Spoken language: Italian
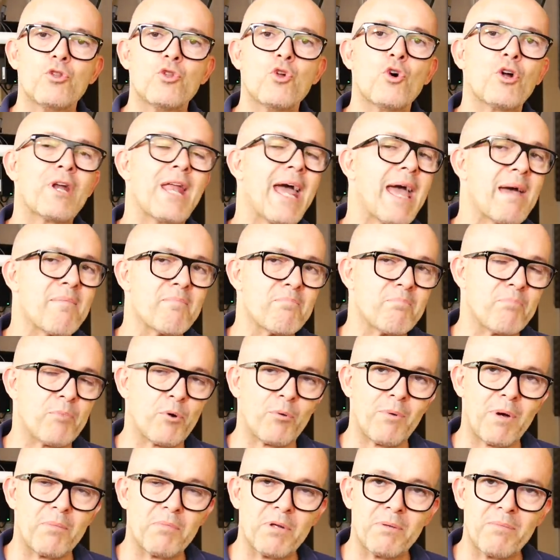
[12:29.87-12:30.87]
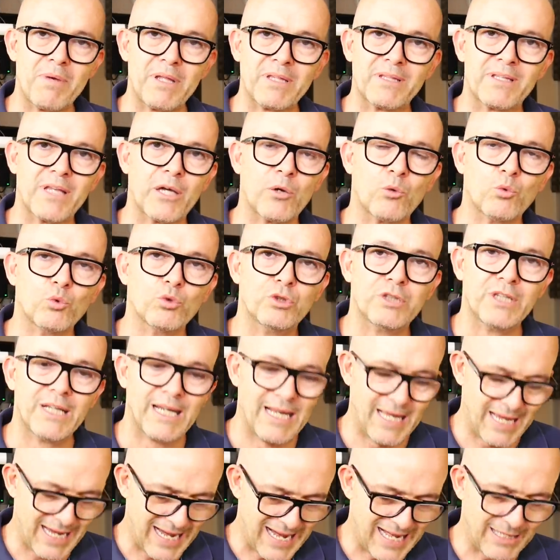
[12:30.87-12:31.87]
non è probabilmente
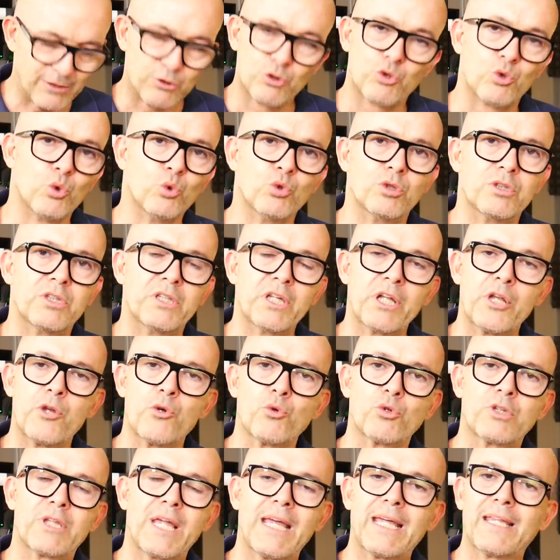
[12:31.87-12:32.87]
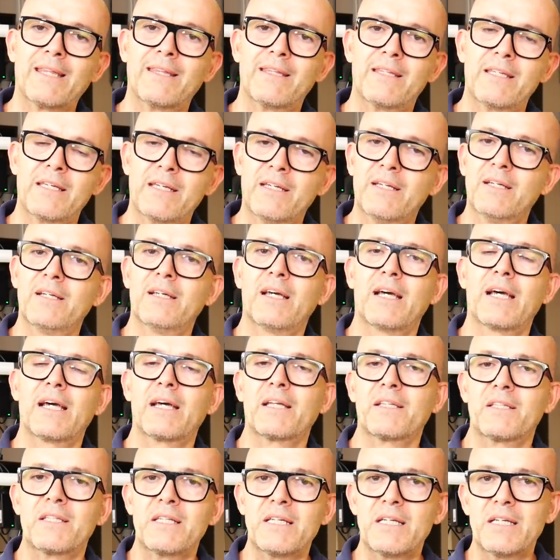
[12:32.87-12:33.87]
utile a tutti gli utenti
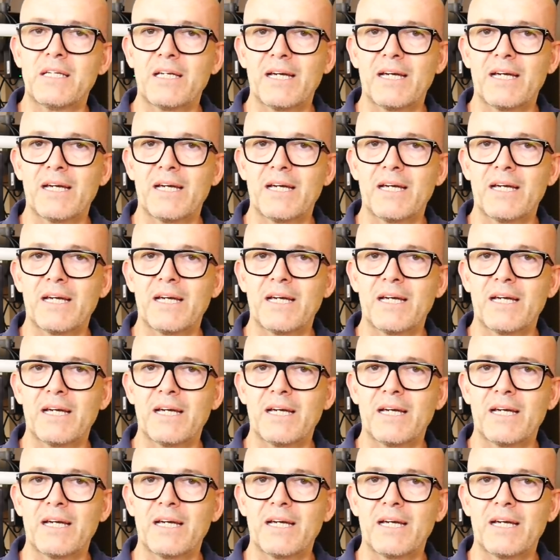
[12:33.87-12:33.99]
eh,